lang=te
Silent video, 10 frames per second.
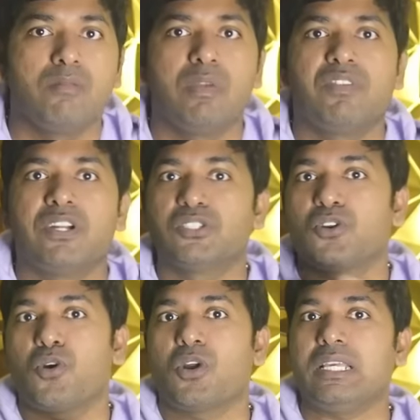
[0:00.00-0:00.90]
మీ ఫ్రెండ్స్
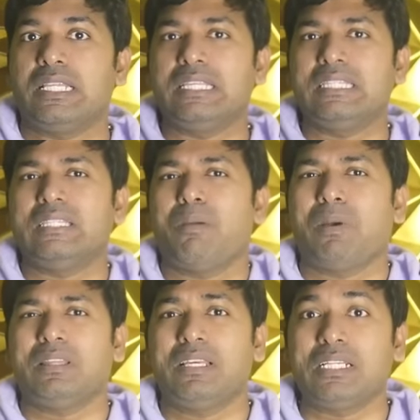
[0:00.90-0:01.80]
లో కూడా ఇంత
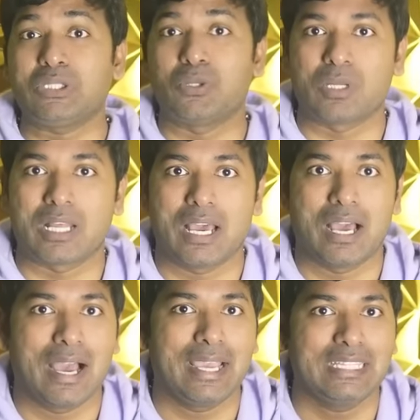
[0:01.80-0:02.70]
బద్ధకిష్టులు ఉన్నారా
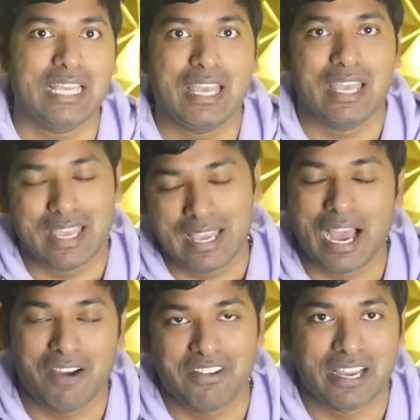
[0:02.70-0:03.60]
అయితే
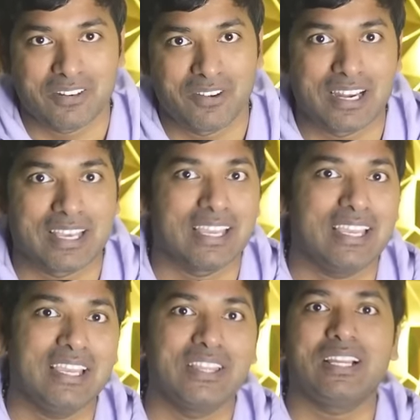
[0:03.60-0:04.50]
ఆ ఫ్యాక్ట్ వాళ్ళకే
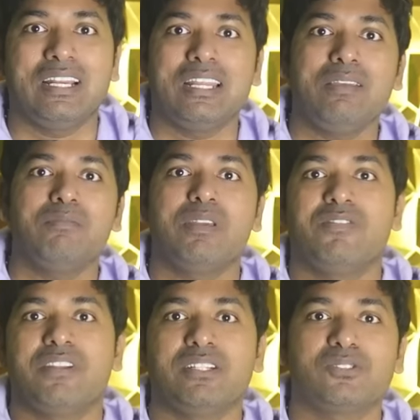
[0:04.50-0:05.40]
ఎందుకంటే మీ
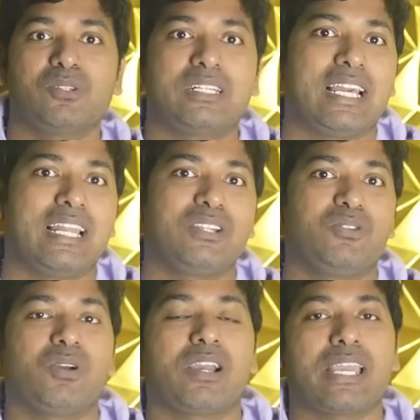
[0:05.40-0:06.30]
ఫ్రెండ్స్ కున్న టాలెంట్
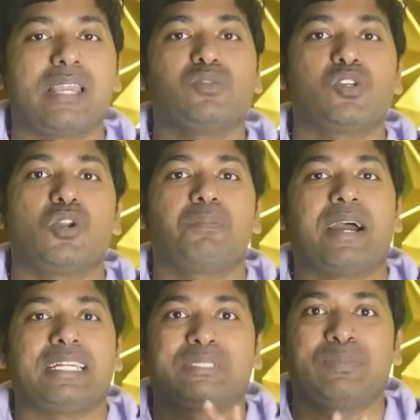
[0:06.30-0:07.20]
తో ఒక గేమ్ షోలో
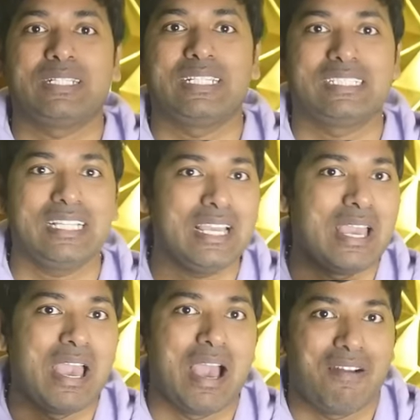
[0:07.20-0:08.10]
పార్టిసిపేట్ చేసి
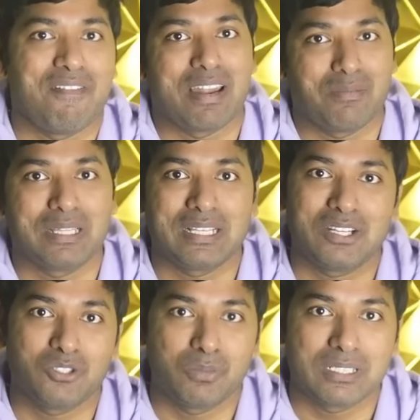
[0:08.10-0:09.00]
వాళ్ళ
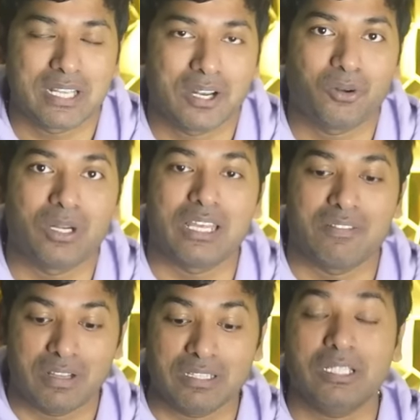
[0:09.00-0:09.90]
బద్ధకాన్ని చూపించారనుకోండి
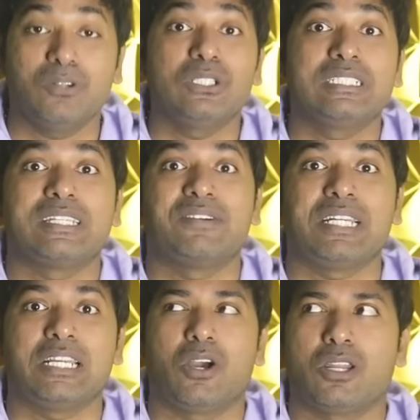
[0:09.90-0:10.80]
వన్ థౌసండ్
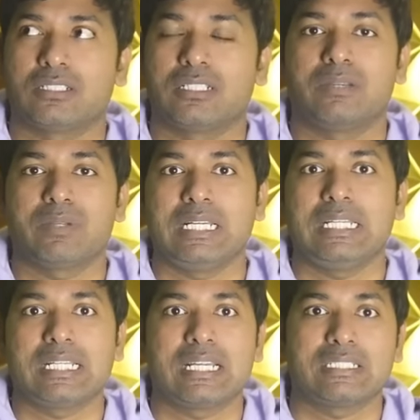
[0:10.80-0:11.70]
సెవెంటీ డాలర్స్ అంటే మన
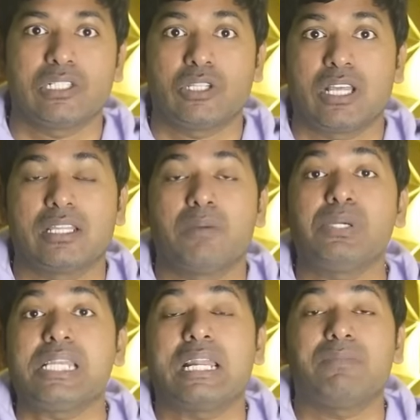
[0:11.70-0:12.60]
ఇండియన్ కరెన్సీలో దాదాపు
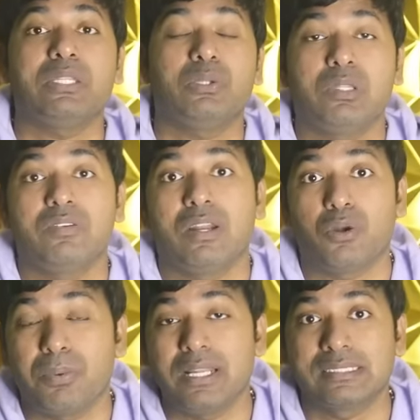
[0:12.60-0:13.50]
ఎనభై తొమ్మిది వేల
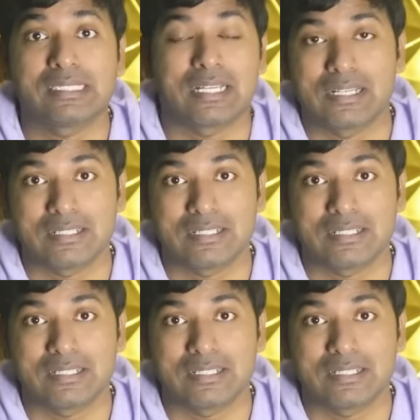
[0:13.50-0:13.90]
రూపాయలు ఇస్తారంట